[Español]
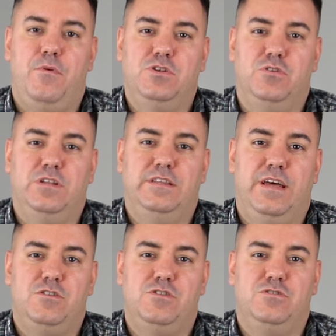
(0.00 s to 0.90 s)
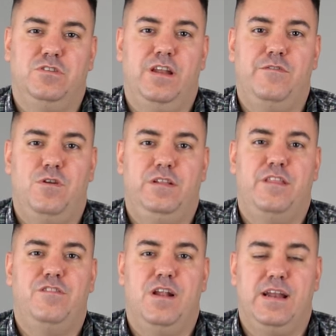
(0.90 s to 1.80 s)
podéis contactarnos a nuestro teléfono de
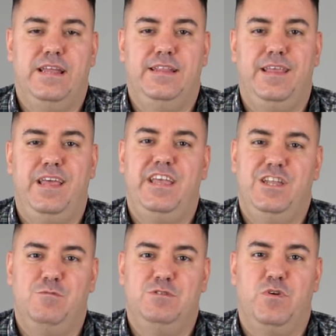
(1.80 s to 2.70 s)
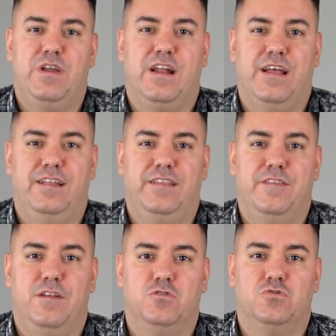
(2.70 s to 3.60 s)
atención al cliente y yo mismo me encargaré de
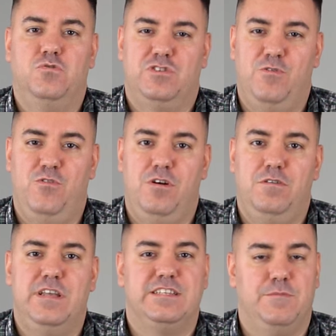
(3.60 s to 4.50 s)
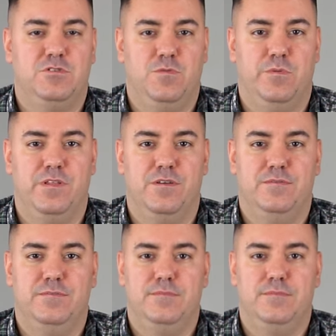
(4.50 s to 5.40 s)
atenderos. Un saludo y hasta el próximo vídeo.